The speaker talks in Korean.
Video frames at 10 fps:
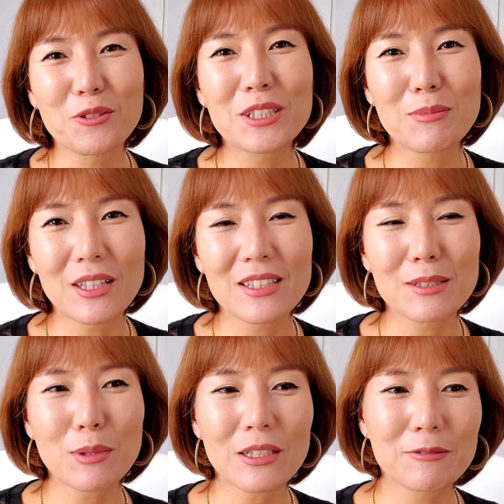
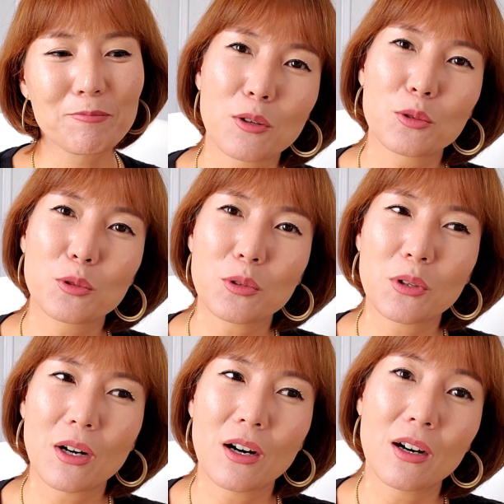욕심이겠지만 적어도
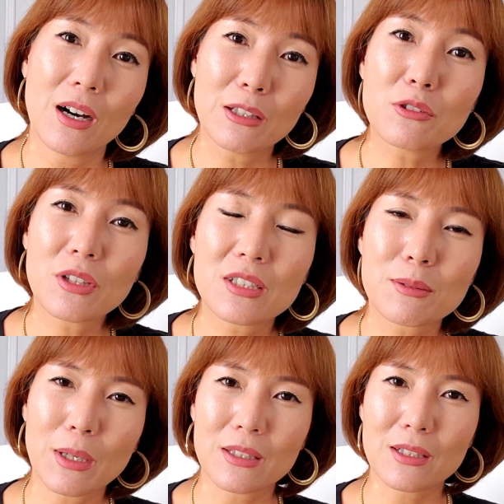어, 한두
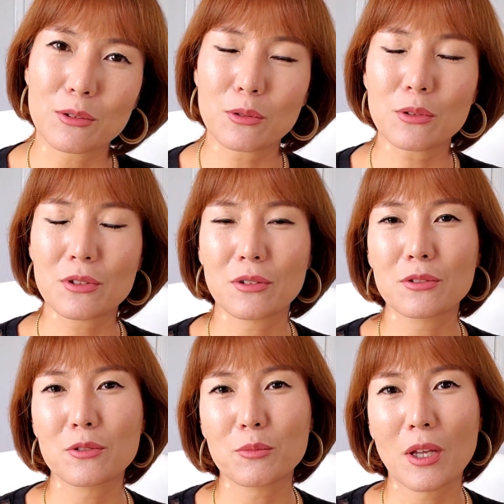가지만이라도
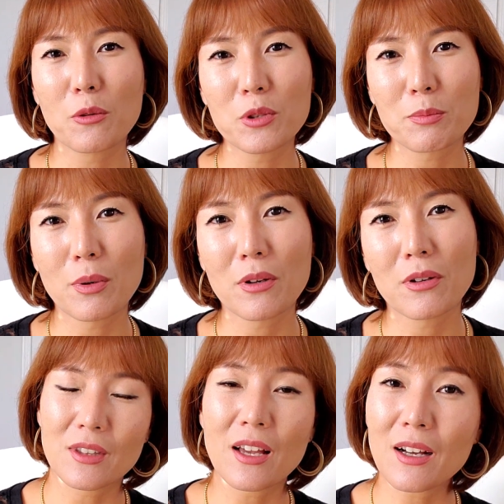저는 좀 되고
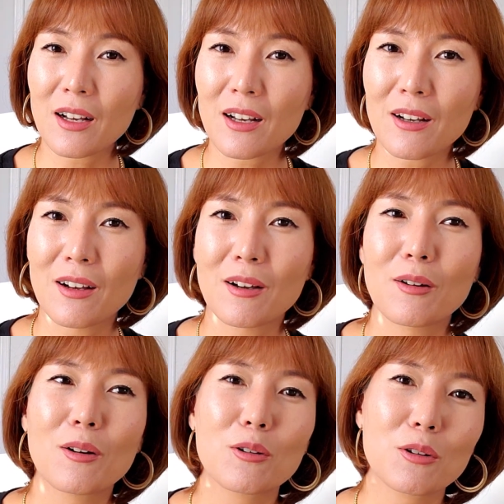싶어요. 내가
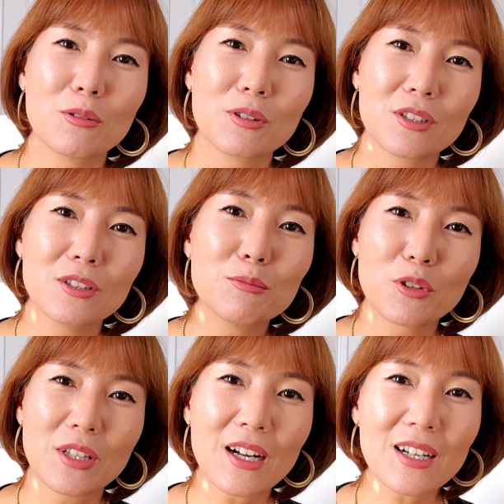그
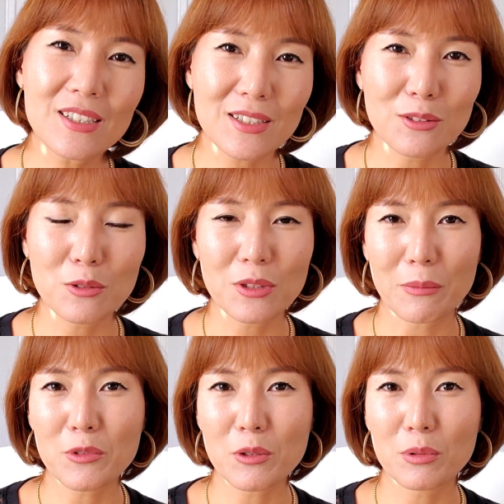무엇 한 가지라도
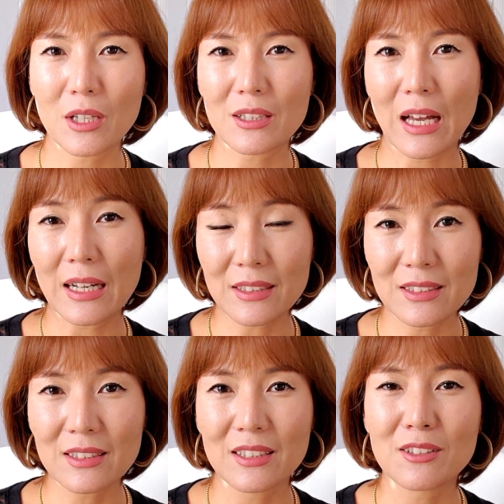남들보다
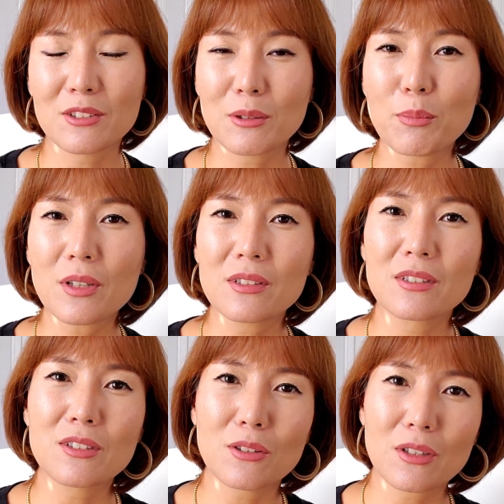다른 이런 특별한
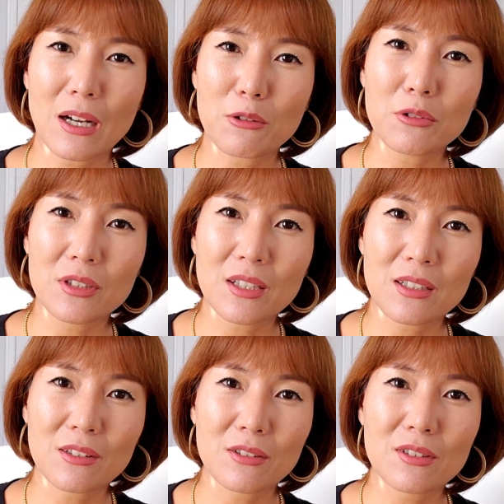능력을 갖고
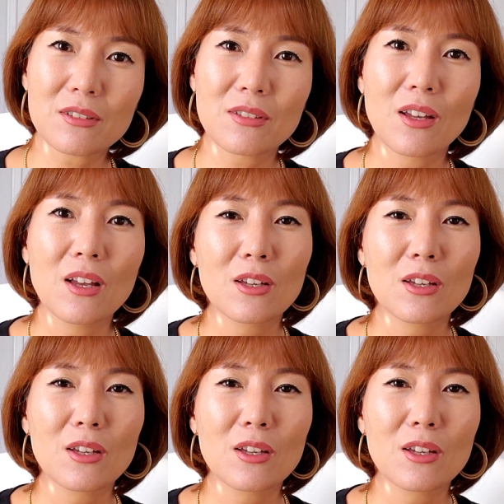있다는 것은